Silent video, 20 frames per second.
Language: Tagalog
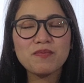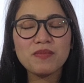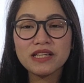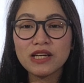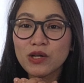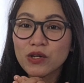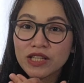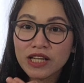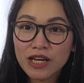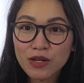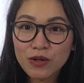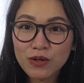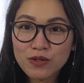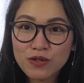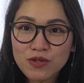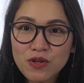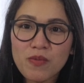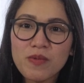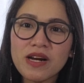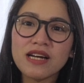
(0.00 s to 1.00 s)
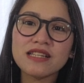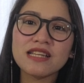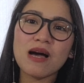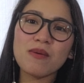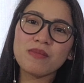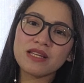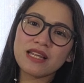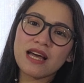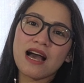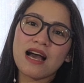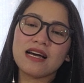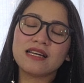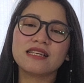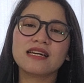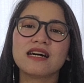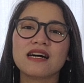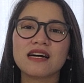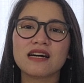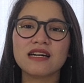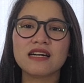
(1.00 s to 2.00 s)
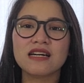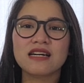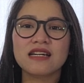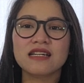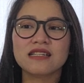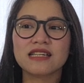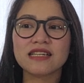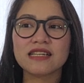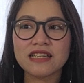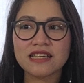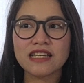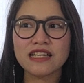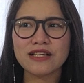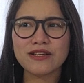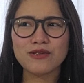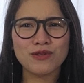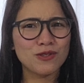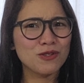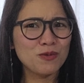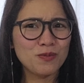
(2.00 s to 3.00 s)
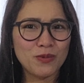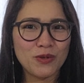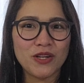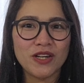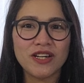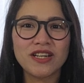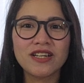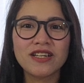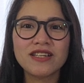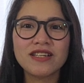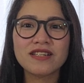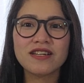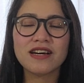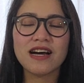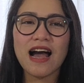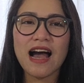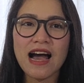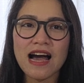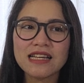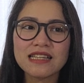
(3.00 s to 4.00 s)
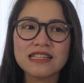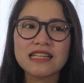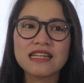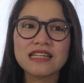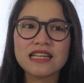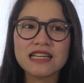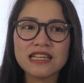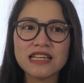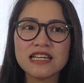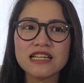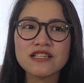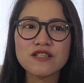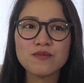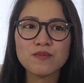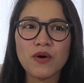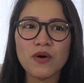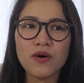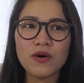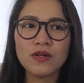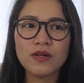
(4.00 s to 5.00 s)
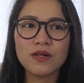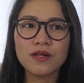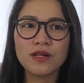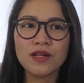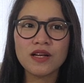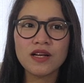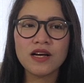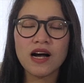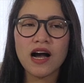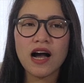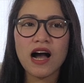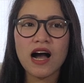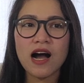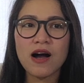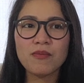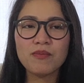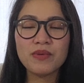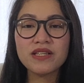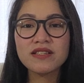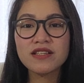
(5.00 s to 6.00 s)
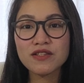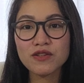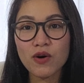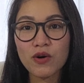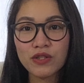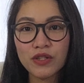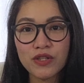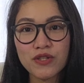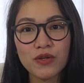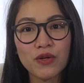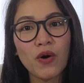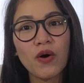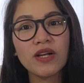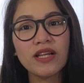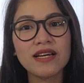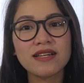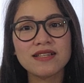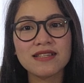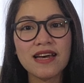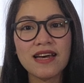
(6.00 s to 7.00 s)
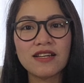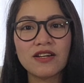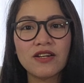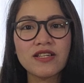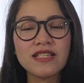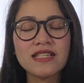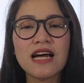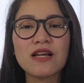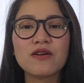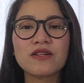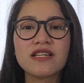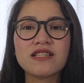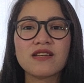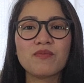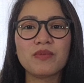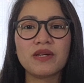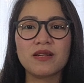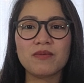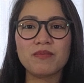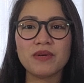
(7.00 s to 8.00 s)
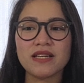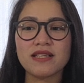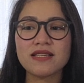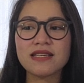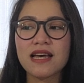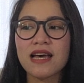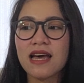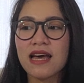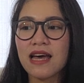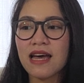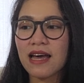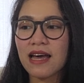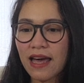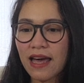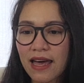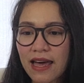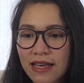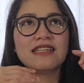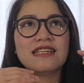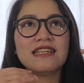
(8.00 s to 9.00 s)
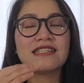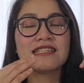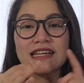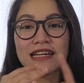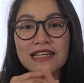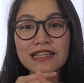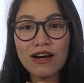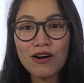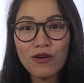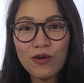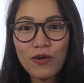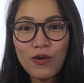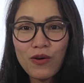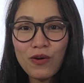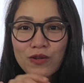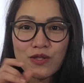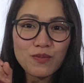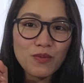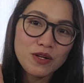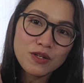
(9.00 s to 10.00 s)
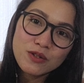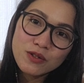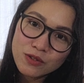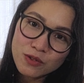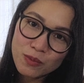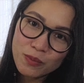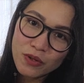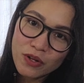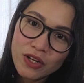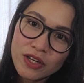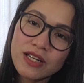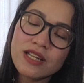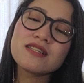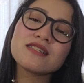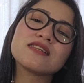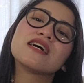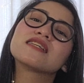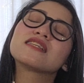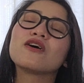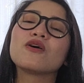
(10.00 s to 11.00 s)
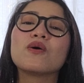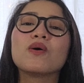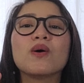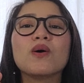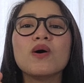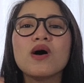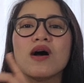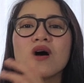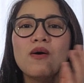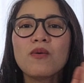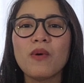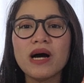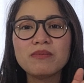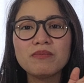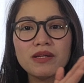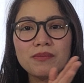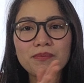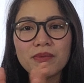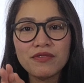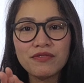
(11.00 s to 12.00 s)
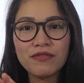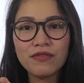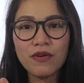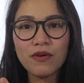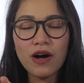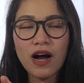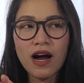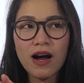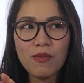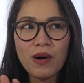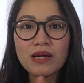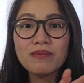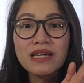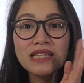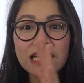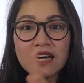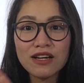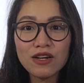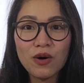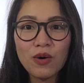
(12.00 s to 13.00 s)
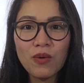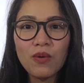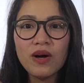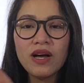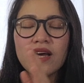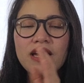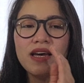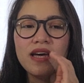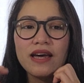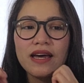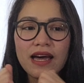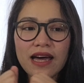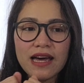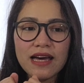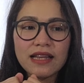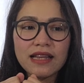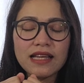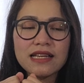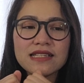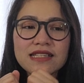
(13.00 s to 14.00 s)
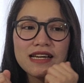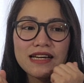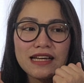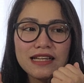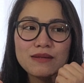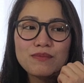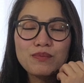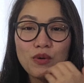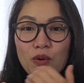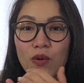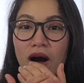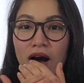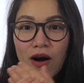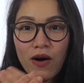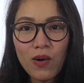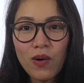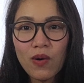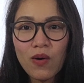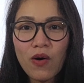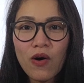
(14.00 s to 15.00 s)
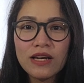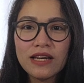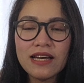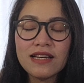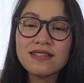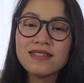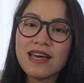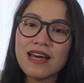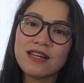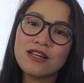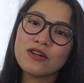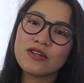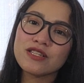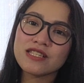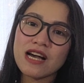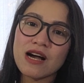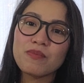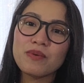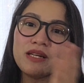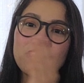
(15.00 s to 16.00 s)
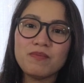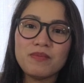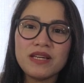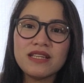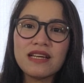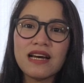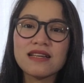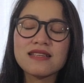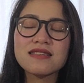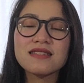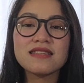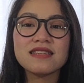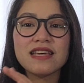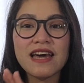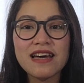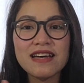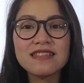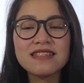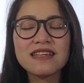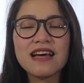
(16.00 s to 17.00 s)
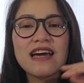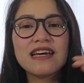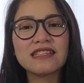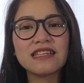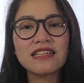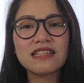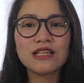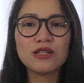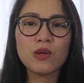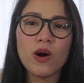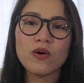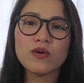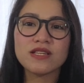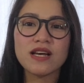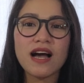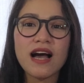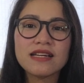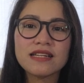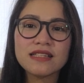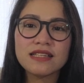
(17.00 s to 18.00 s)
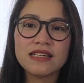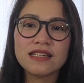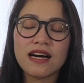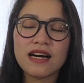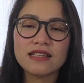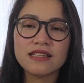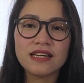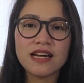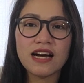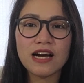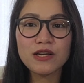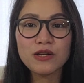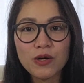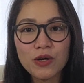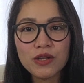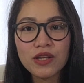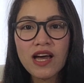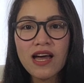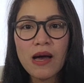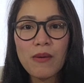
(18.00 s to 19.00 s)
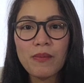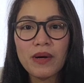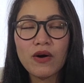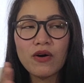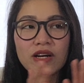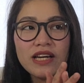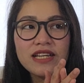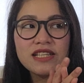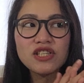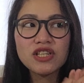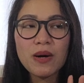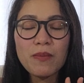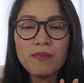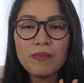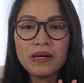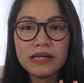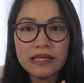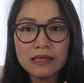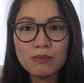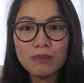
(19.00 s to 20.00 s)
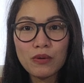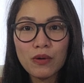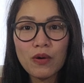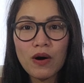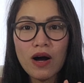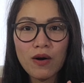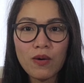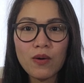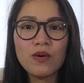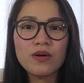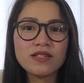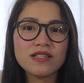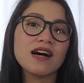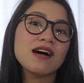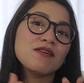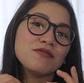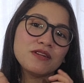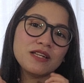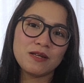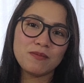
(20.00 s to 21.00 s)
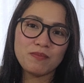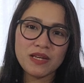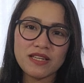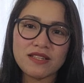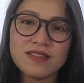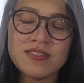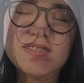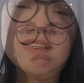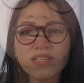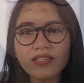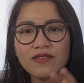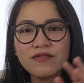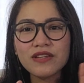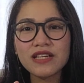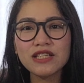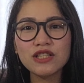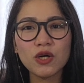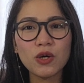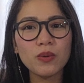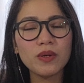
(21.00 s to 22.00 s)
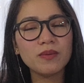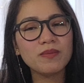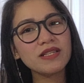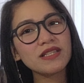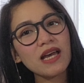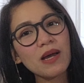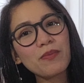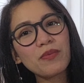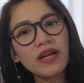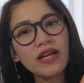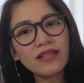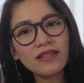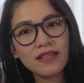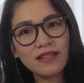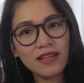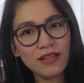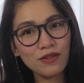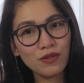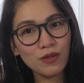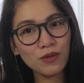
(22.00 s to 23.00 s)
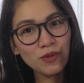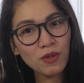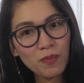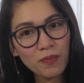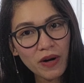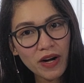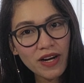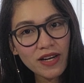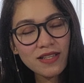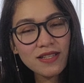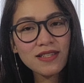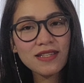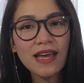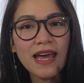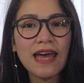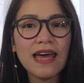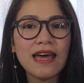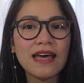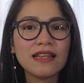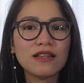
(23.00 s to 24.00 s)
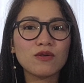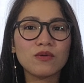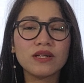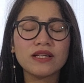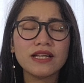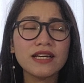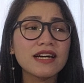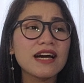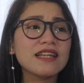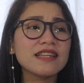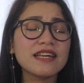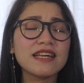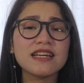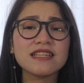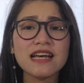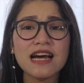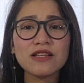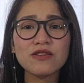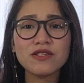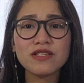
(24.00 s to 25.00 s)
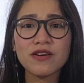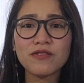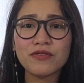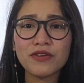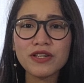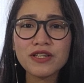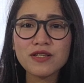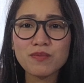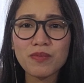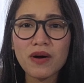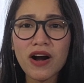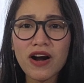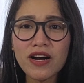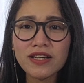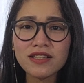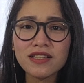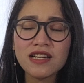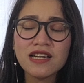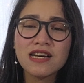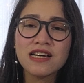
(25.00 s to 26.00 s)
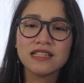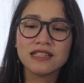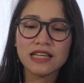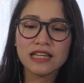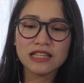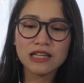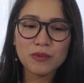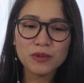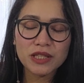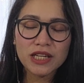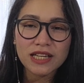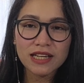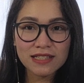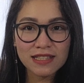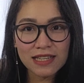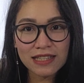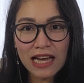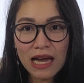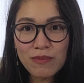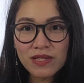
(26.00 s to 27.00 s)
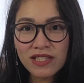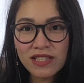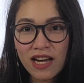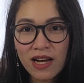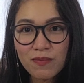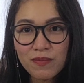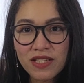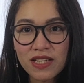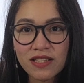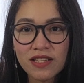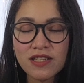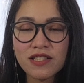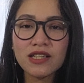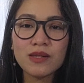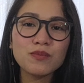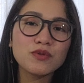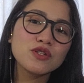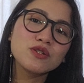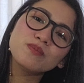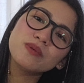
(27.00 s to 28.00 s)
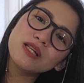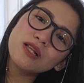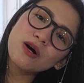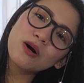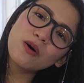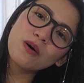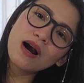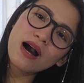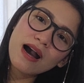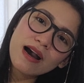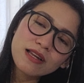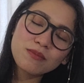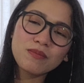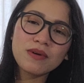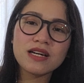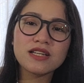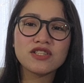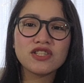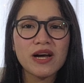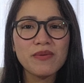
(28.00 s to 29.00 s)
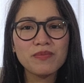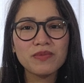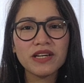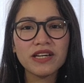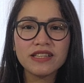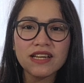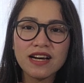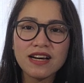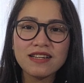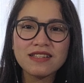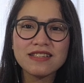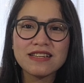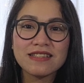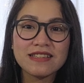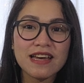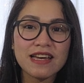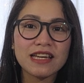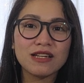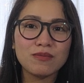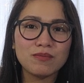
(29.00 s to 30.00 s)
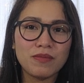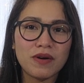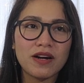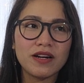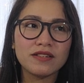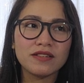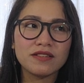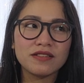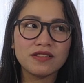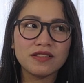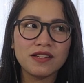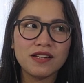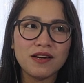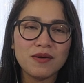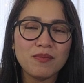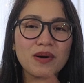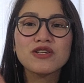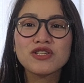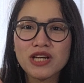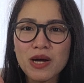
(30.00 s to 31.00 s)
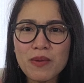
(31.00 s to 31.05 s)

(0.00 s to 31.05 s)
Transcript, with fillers: sa panahon ngayon, sobrang dami na na nagiging YouTuber at nagiging small um, business owners or online sellers, lalo na sa Philippines. And isa rin akong small YouTuber, nag-start ako one month, before, uh, ah, one month ago, And isa rin po akong online seller sa Pilipinas. Yes, kahit nandito ako sa Canada nakatira ngayon, may online shop pa rin po ako sa Philippines. So, this video will be separated into two parts. And kung hindi ka interesado sa first part, tignan mo na lang sa timestamp sa description below at mag-jump ka na sa second part. Pero